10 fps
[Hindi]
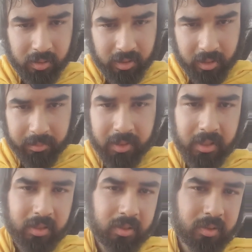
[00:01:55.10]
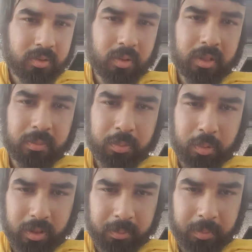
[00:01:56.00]
और अभी जो ये
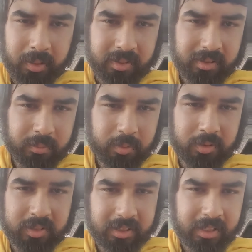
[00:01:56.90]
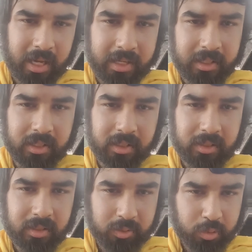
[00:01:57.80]
भूकंप और ये सब जो स्थिति आई
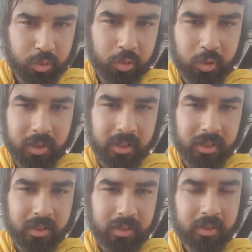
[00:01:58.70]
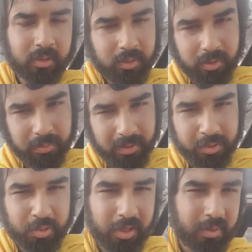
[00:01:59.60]
ये जो शुरू हो गई है क्योंकि
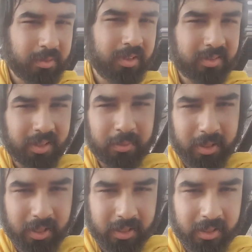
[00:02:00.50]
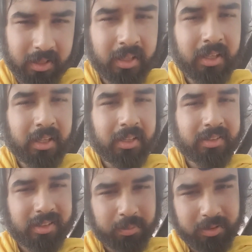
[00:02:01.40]
परशुराम जी सामने आ गए
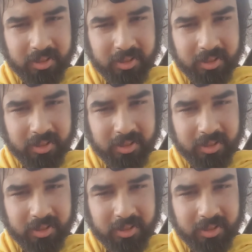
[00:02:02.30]
सप्त